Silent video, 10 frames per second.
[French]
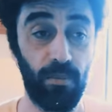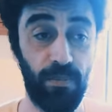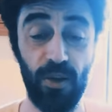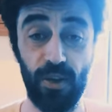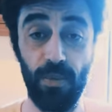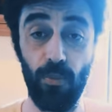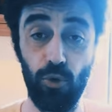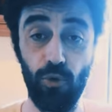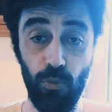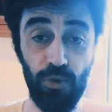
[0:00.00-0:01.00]
pas seulement
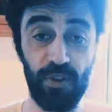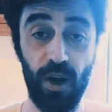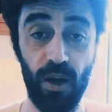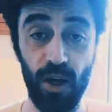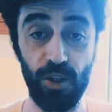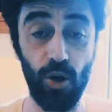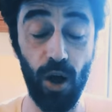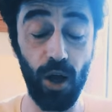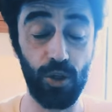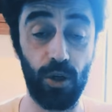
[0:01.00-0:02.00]
pour que vous puissiez engranger
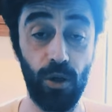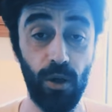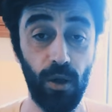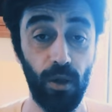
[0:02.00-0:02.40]
leur argent.